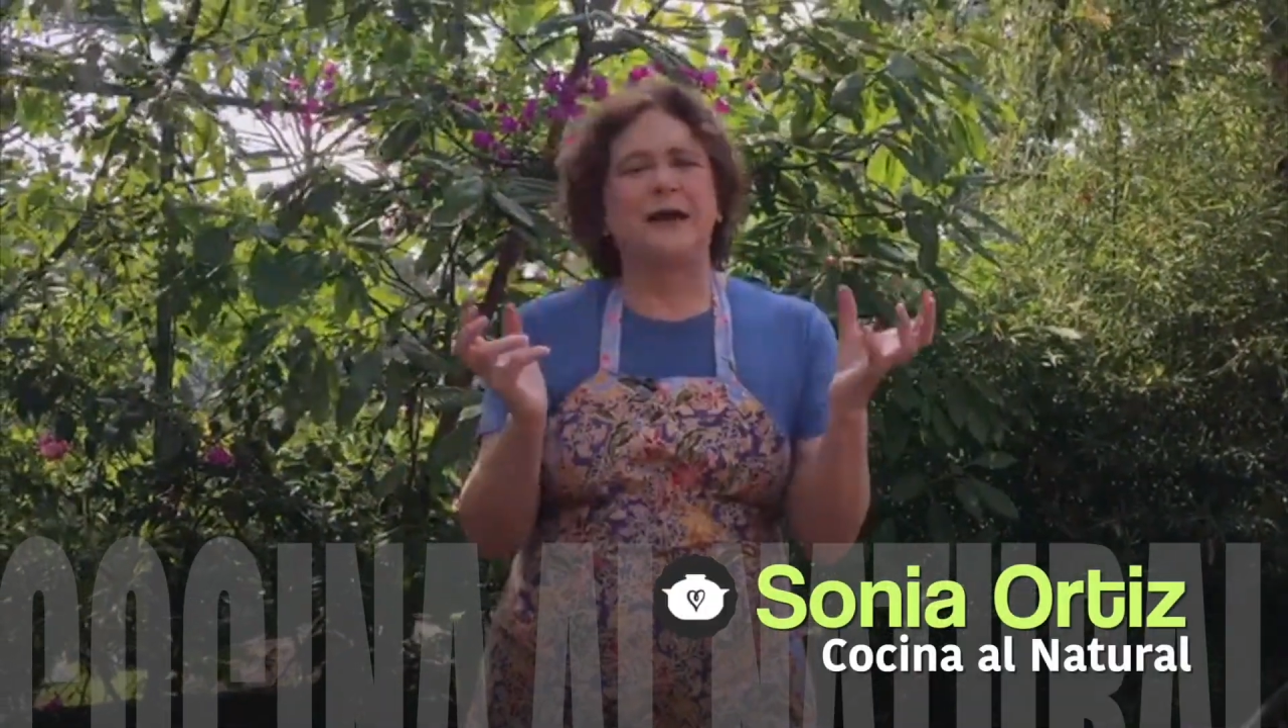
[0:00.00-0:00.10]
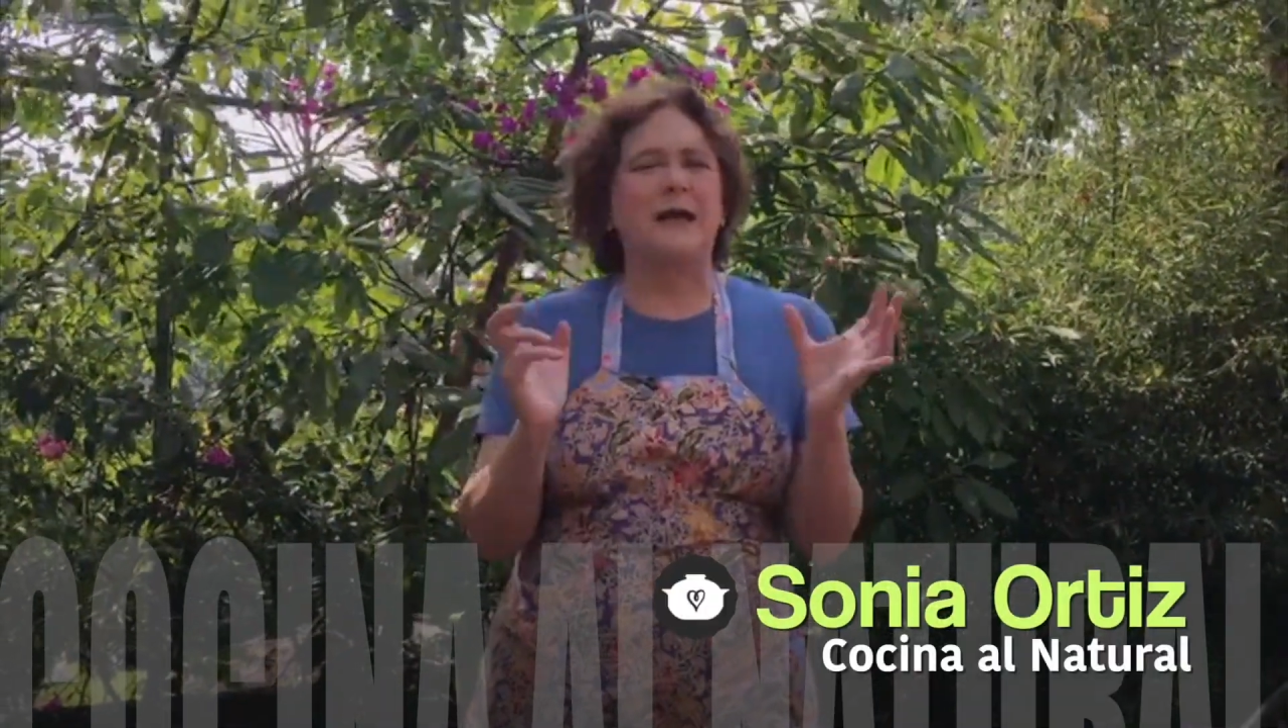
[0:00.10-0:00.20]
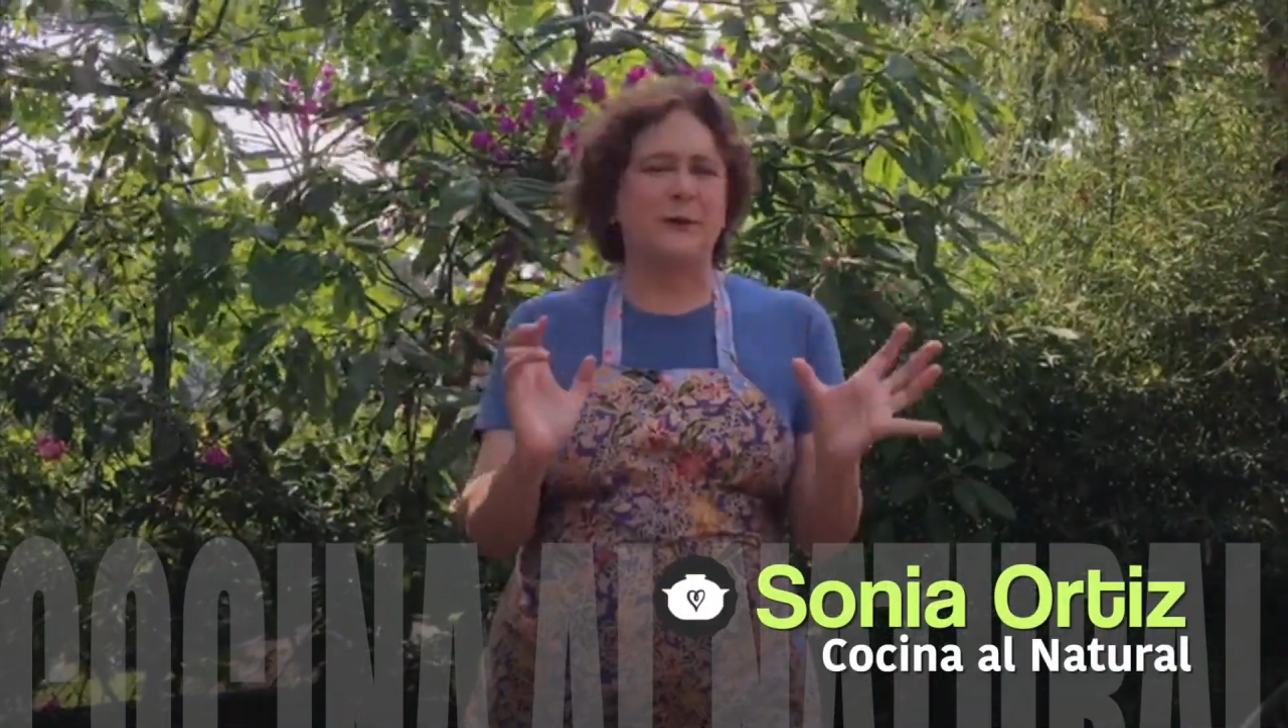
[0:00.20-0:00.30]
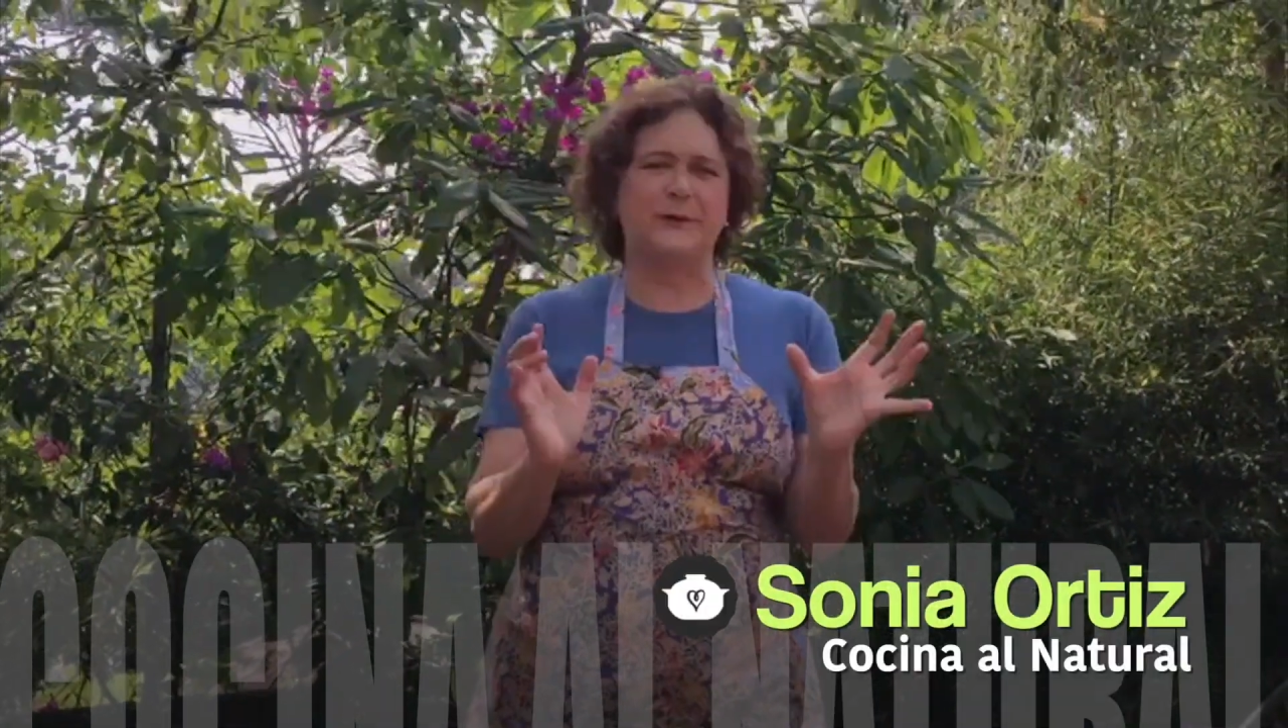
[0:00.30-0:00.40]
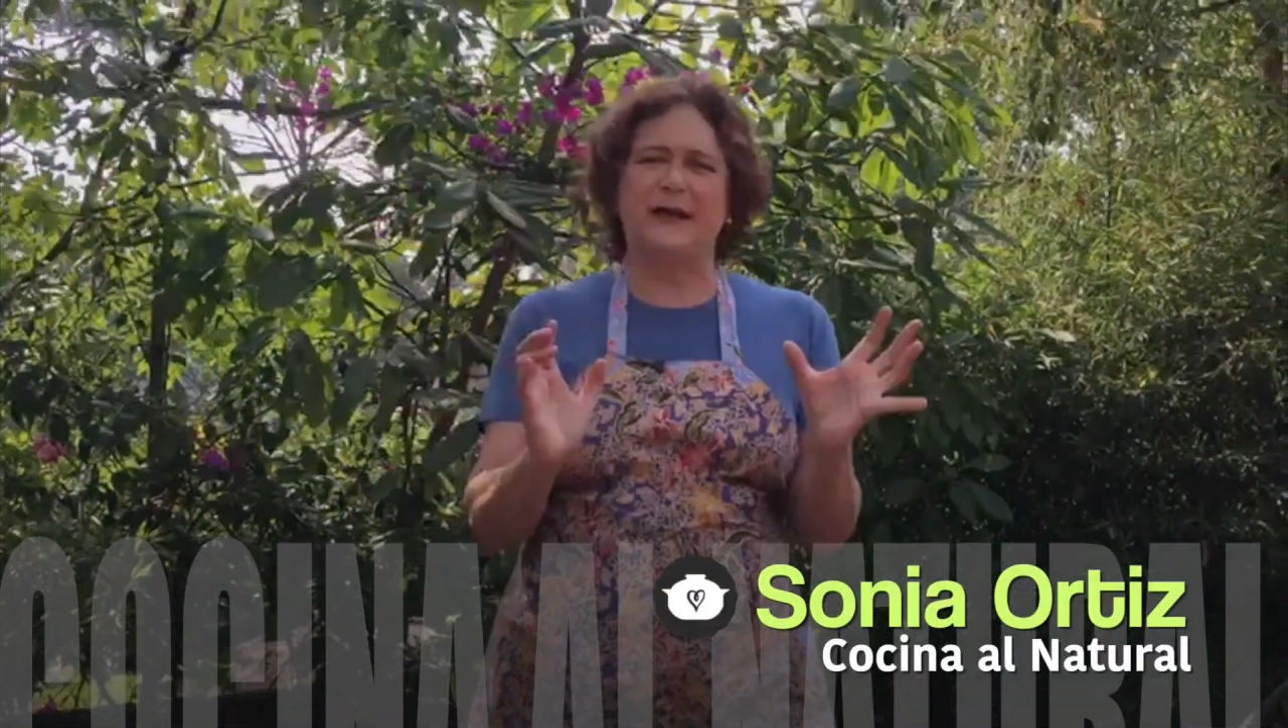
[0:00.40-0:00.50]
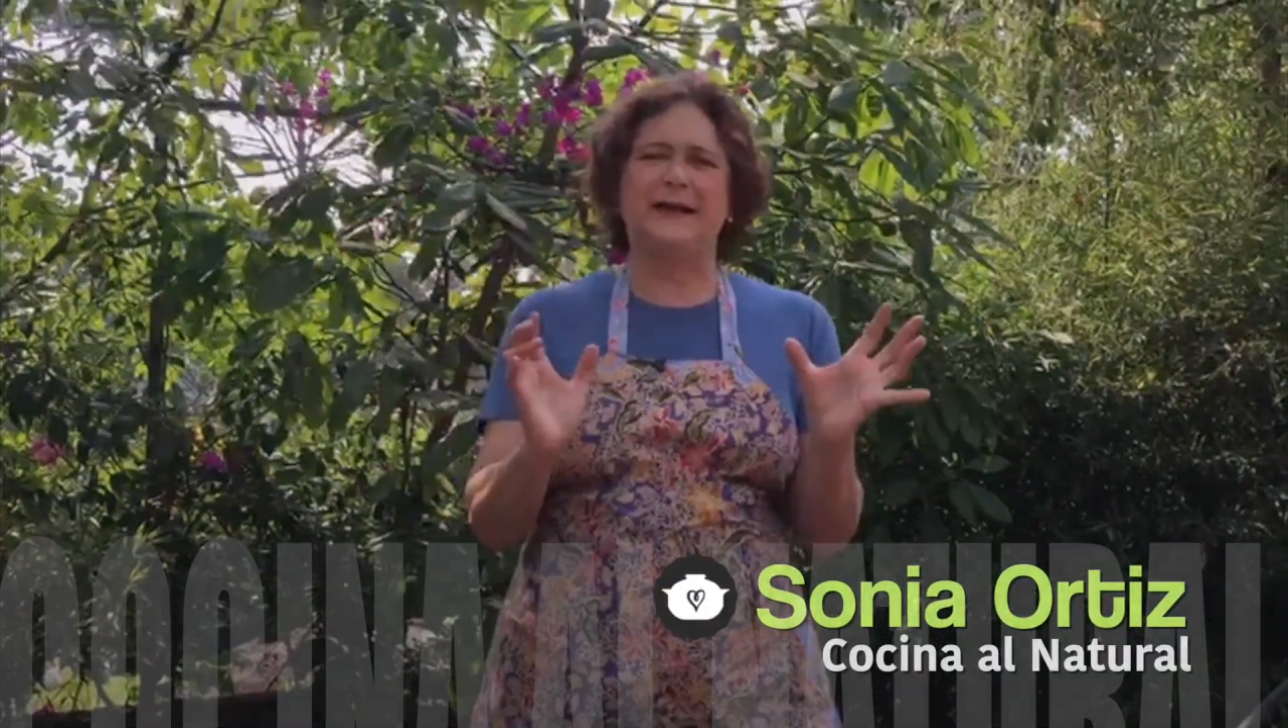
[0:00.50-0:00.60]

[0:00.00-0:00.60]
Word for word: calor